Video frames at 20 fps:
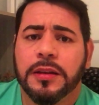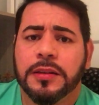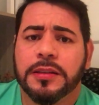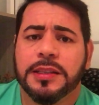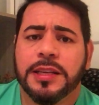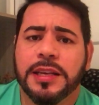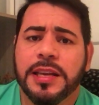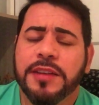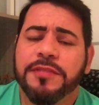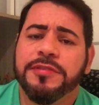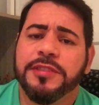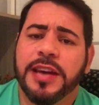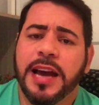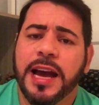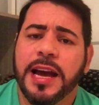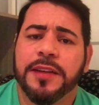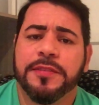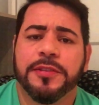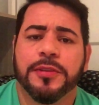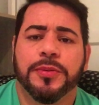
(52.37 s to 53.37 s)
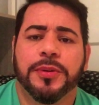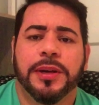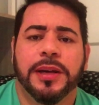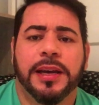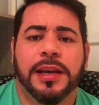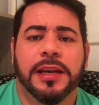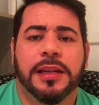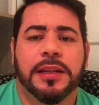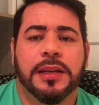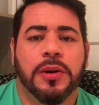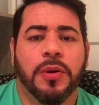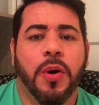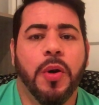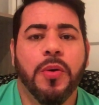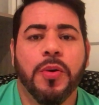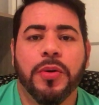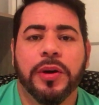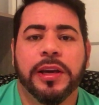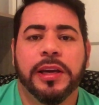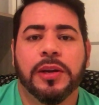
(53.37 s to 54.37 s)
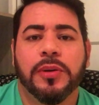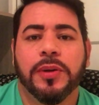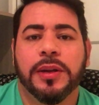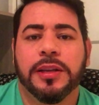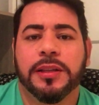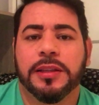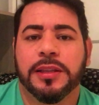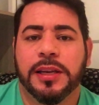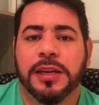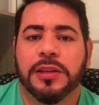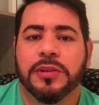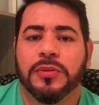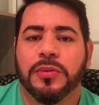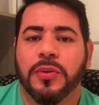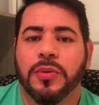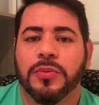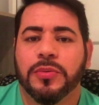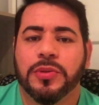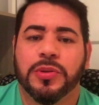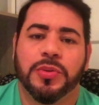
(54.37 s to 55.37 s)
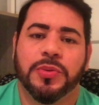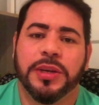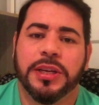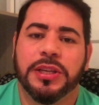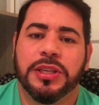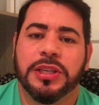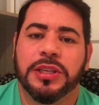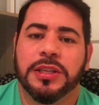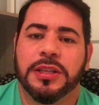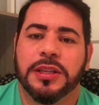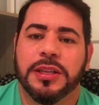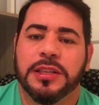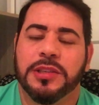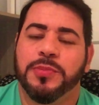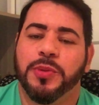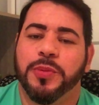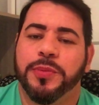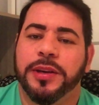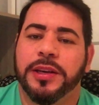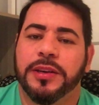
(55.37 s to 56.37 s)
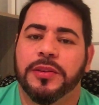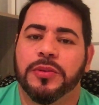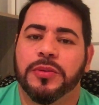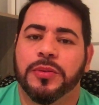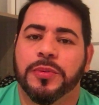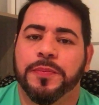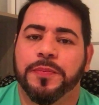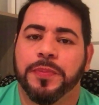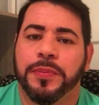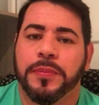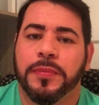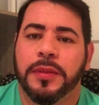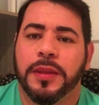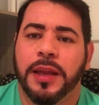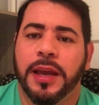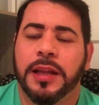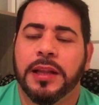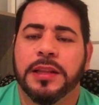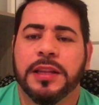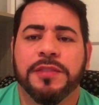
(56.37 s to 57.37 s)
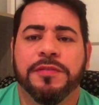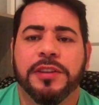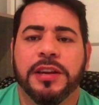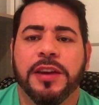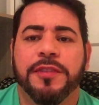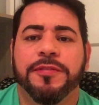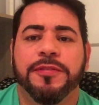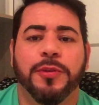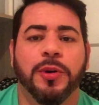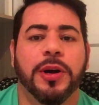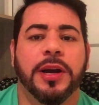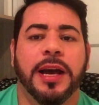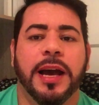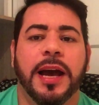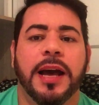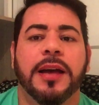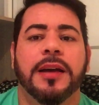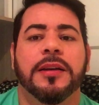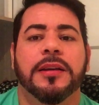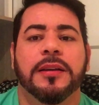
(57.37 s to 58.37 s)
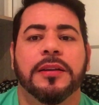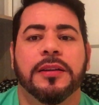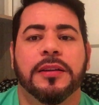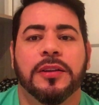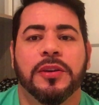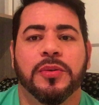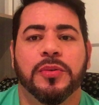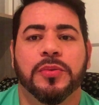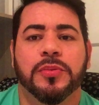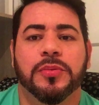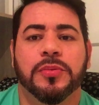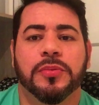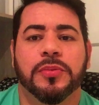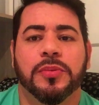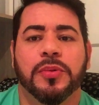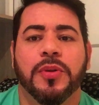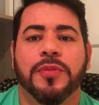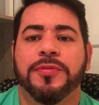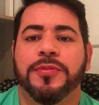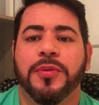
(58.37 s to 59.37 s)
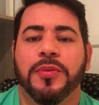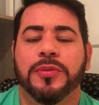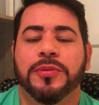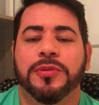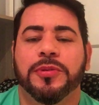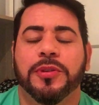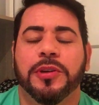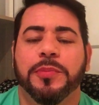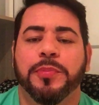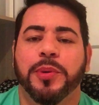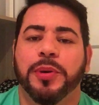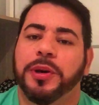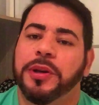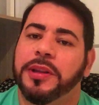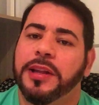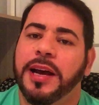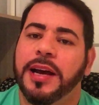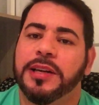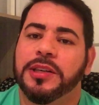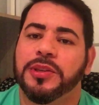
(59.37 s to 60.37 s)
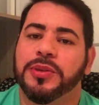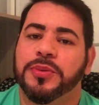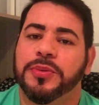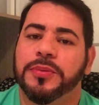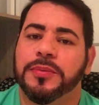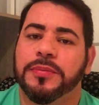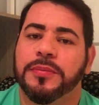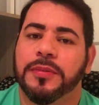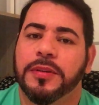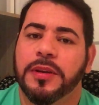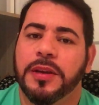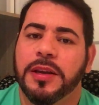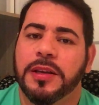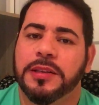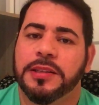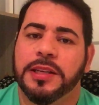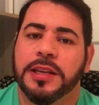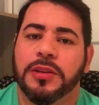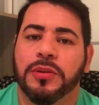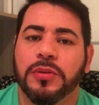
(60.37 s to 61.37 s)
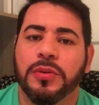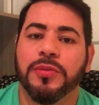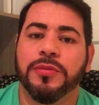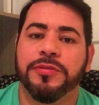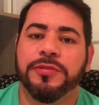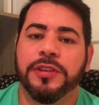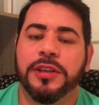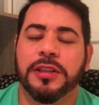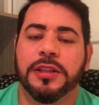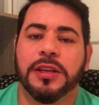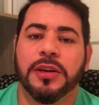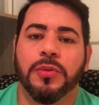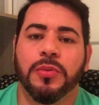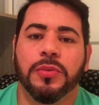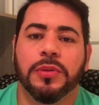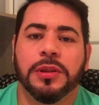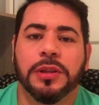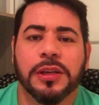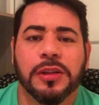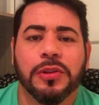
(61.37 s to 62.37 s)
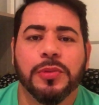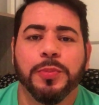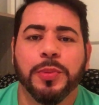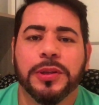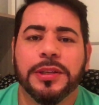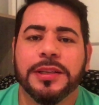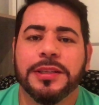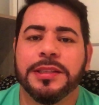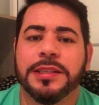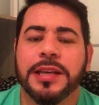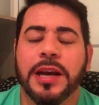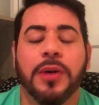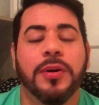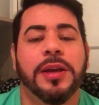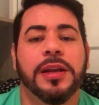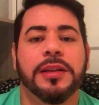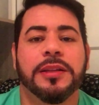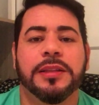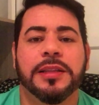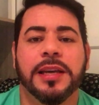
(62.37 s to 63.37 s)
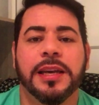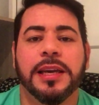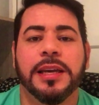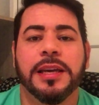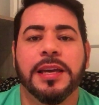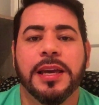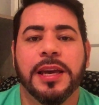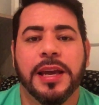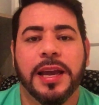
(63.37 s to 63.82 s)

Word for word: seria viável ela concorrer com a Nintendo com o Switch nesse momento? Ela deveria focar em um novo console portátil, sendo que o Vita, com tanto potencial que ele tem,